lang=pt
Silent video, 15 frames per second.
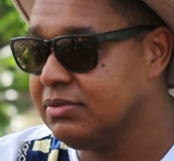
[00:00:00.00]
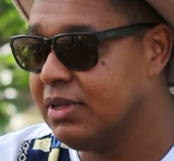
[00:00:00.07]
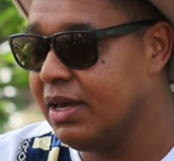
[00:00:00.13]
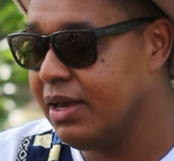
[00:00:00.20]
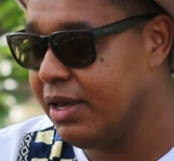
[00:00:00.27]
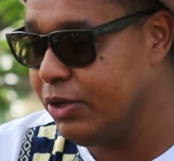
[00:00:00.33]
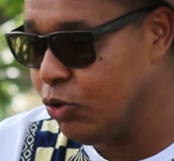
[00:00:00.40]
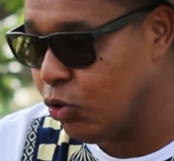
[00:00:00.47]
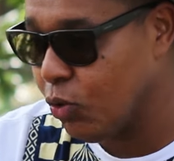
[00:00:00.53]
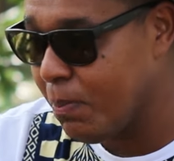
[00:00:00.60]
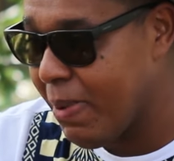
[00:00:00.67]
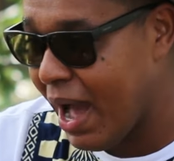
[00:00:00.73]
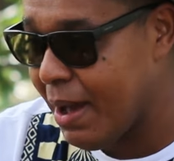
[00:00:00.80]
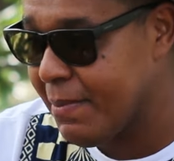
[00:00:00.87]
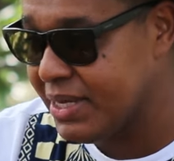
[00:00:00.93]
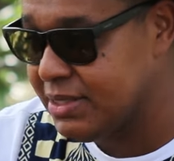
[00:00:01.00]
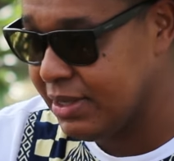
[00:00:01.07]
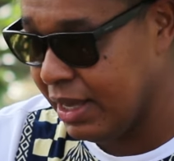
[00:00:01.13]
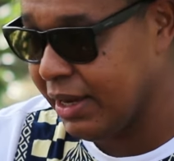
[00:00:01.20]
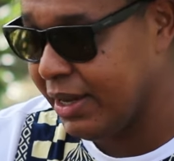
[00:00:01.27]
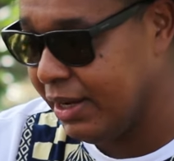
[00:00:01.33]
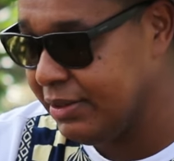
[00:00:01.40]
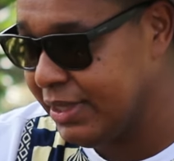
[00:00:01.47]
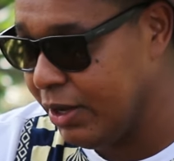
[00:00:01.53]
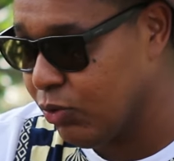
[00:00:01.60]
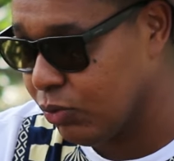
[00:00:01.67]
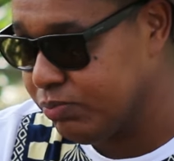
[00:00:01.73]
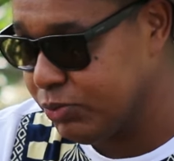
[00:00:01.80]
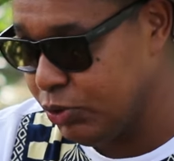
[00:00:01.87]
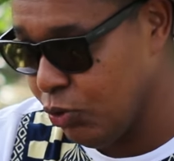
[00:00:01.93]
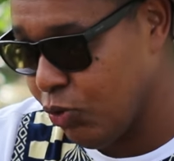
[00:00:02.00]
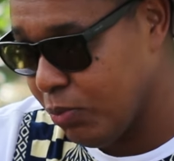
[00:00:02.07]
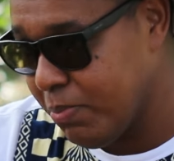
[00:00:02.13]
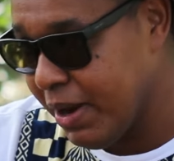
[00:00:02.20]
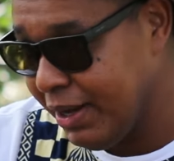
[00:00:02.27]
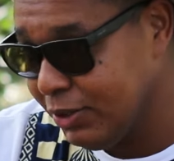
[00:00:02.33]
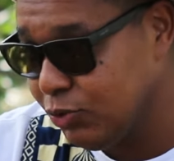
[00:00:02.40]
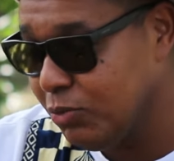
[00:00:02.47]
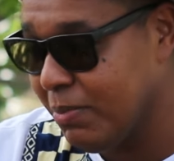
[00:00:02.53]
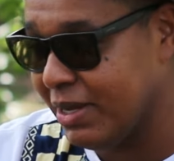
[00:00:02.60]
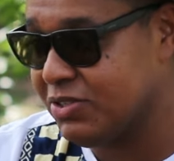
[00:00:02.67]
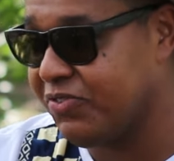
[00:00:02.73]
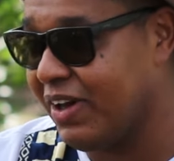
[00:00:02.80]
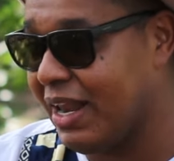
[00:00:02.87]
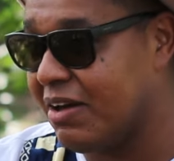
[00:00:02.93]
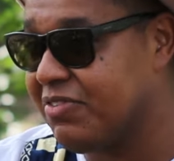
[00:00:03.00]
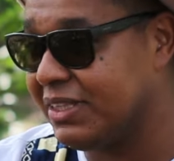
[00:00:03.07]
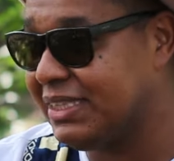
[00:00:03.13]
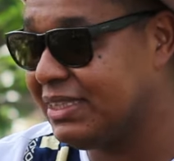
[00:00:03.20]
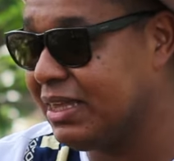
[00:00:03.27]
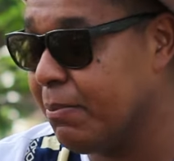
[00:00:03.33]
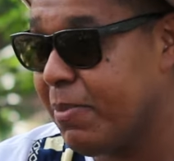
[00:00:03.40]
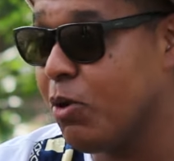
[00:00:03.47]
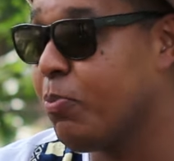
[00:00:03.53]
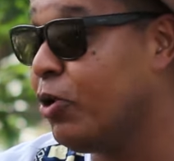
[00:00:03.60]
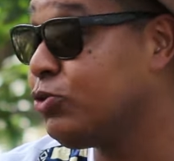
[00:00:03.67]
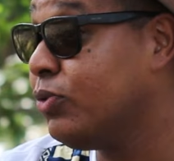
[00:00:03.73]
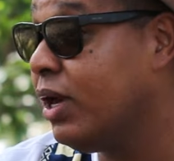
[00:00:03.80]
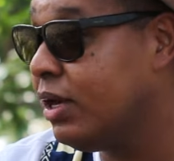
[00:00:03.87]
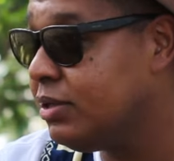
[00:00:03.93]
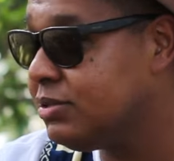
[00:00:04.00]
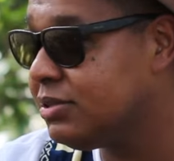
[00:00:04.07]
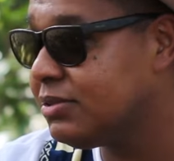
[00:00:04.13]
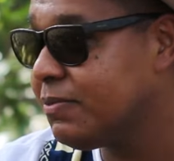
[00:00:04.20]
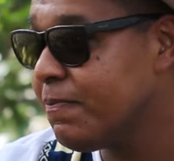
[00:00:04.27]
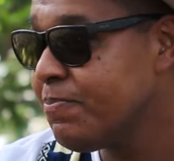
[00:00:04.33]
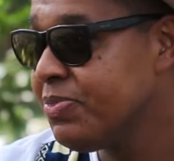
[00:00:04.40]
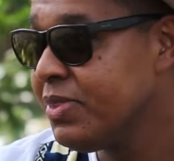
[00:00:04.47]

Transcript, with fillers: né, iorubá, mas é aquele negro iorubando, mas falava também português.